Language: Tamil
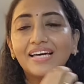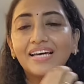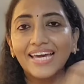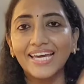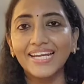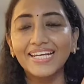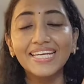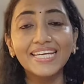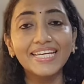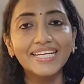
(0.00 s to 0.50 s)

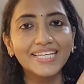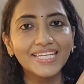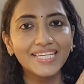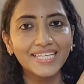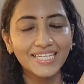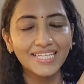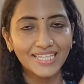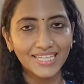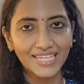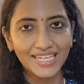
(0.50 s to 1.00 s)
எல்இடி
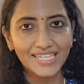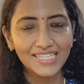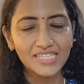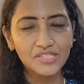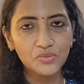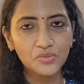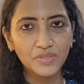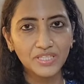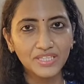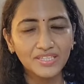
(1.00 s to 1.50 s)

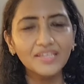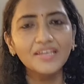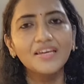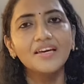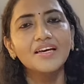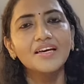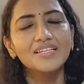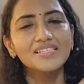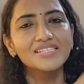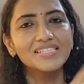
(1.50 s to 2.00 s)
லைட்ஸ் e வந்து
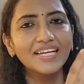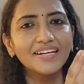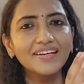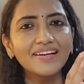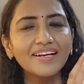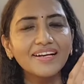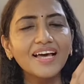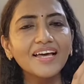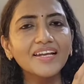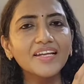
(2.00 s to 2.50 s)

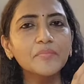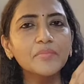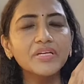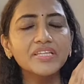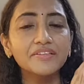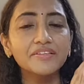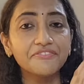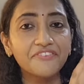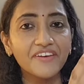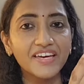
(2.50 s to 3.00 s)
ஜென்ரலா நம்ம
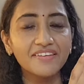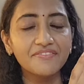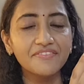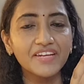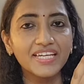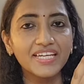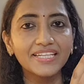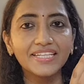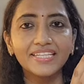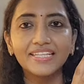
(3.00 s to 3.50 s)
இந்த ஃபைவ்
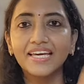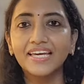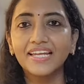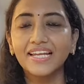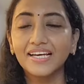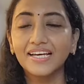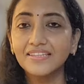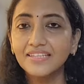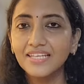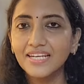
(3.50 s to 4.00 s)
நைன்டி
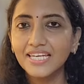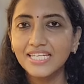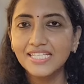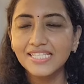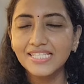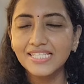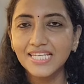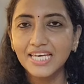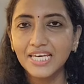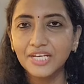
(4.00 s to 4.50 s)
நைன் அந்த
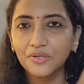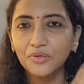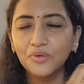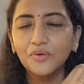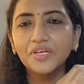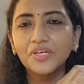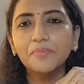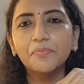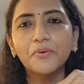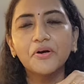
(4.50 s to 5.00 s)
ரேஞ்ச்ல
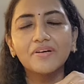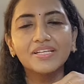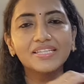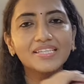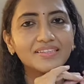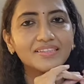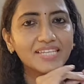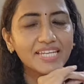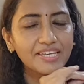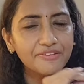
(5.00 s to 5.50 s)
இருக்கும் இப்போ
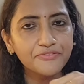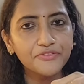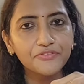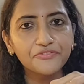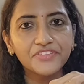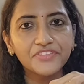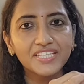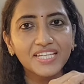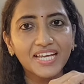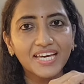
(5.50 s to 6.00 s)
வந்து த்ரீ
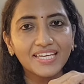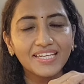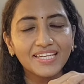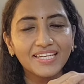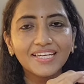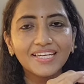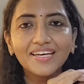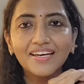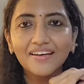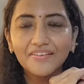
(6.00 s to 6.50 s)
பிப்டி
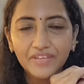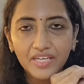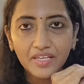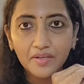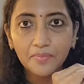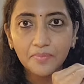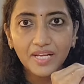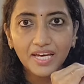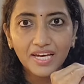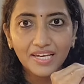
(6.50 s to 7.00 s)
நைன்க்கு
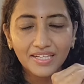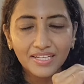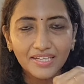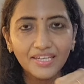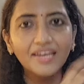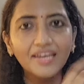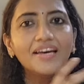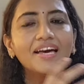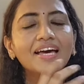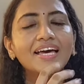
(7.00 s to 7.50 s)
அவைலபிளா
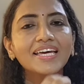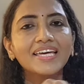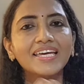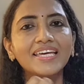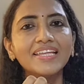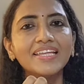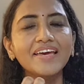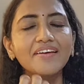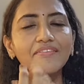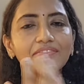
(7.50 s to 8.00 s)
இருக்கு
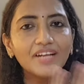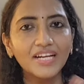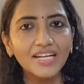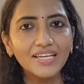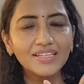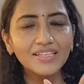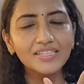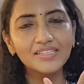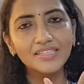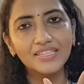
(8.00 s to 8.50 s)
இதே
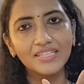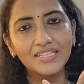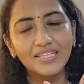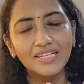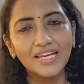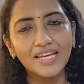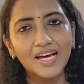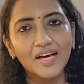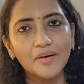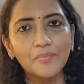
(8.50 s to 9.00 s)
வழக்கு
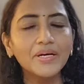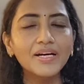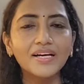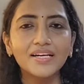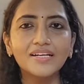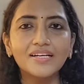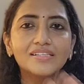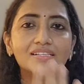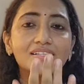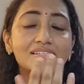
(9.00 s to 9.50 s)
இல்லாம
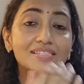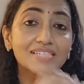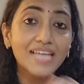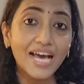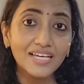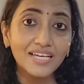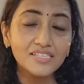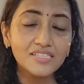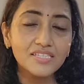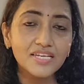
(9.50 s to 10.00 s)

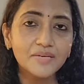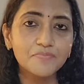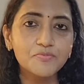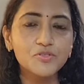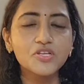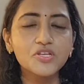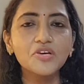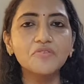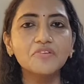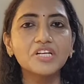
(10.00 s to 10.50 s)
ஸ்டார்
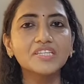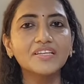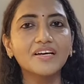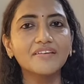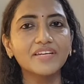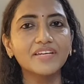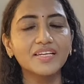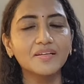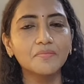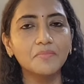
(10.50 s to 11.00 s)
ஷேப்ஸ்லயும் வந்து
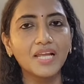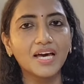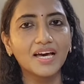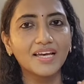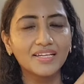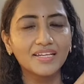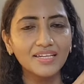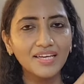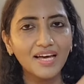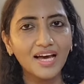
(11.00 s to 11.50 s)
அவைலபிளா
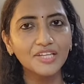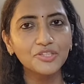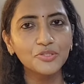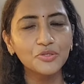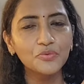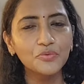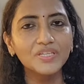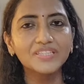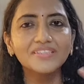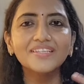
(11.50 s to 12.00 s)
இருக்கு
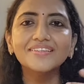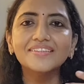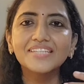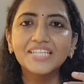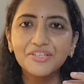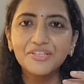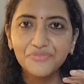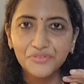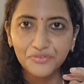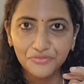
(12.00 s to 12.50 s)
அதுவும் வந்து
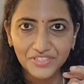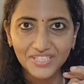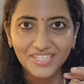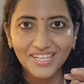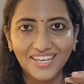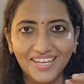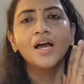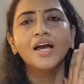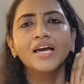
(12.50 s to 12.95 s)
த்ரீ பிப்டி நைன்